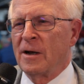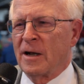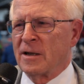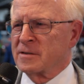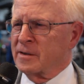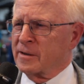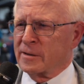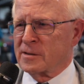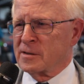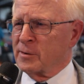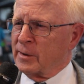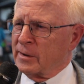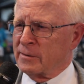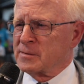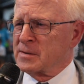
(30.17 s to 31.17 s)
als irgend so
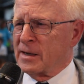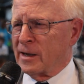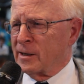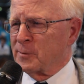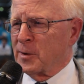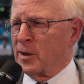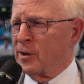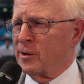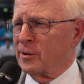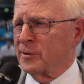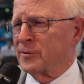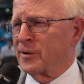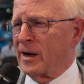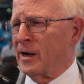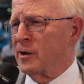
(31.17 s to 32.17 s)
etwas in einem
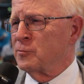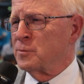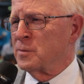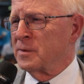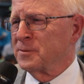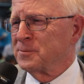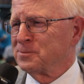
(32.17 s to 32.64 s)
kahlen Raum.